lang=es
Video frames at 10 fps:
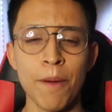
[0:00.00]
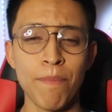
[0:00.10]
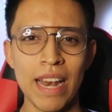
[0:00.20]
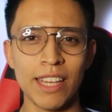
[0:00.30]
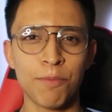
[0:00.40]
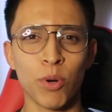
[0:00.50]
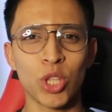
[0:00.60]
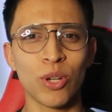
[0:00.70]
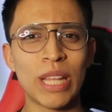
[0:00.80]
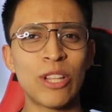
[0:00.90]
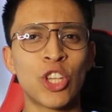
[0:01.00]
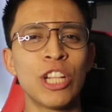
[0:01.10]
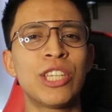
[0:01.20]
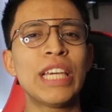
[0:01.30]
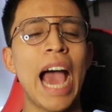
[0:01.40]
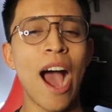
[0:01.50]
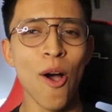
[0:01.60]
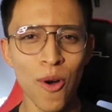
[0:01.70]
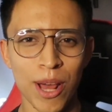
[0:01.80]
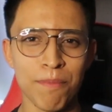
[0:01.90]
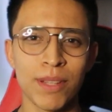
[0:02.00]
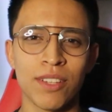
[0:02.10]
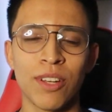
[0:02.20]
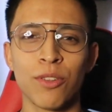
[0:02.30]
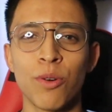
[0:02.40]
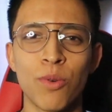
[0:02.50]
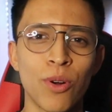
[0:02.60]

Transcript: Que para el exportero del Chelsea ahora pasa a ser nuevo